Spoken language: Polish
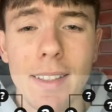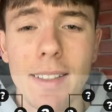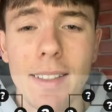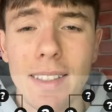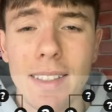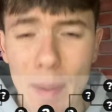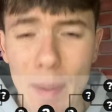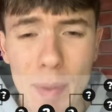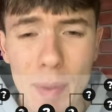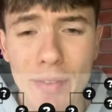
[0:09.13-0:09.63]

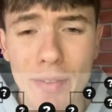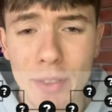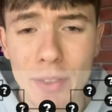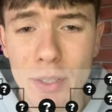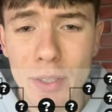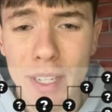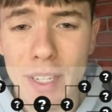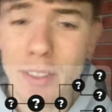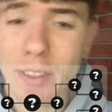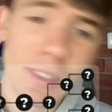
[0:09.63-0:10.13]
na pewno
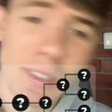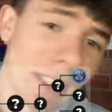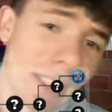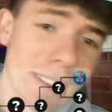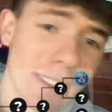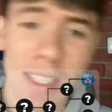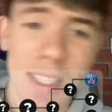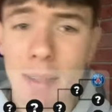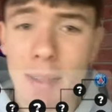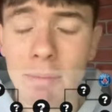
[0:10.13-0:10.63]
nie
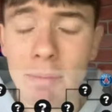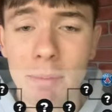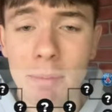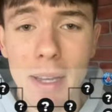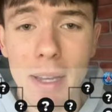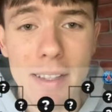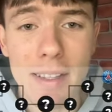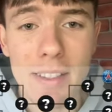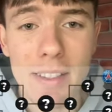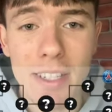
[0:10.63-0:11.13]
Tottenham,
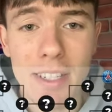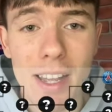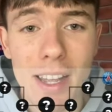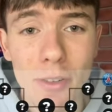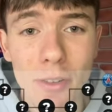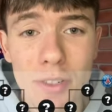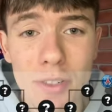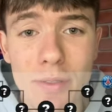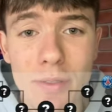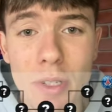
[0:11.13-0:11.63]
PSG,
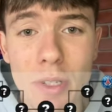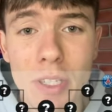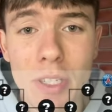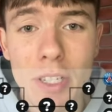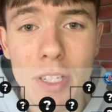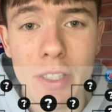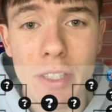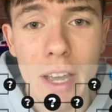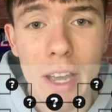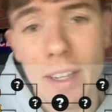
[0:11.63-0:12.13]
oczywiście,
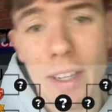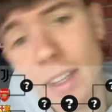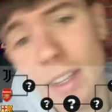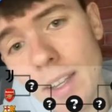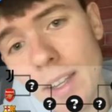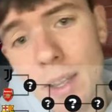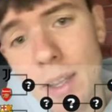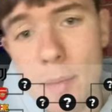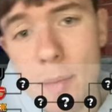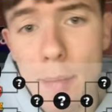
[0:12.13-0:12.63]
że tak,
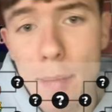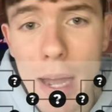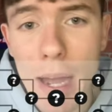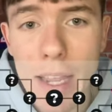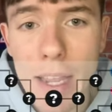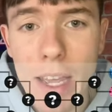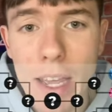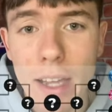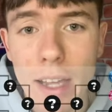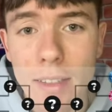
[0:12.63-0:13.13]

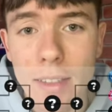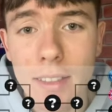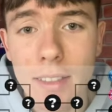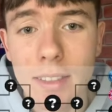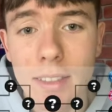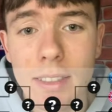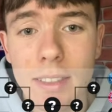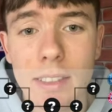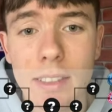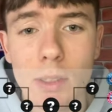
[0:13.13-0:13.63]
Bayern,
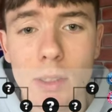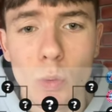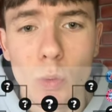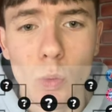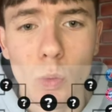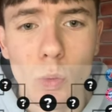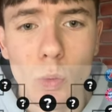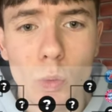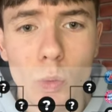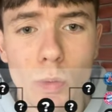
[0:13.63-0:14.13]

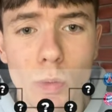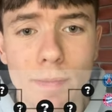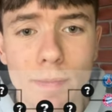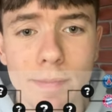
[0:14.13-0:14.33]
uu,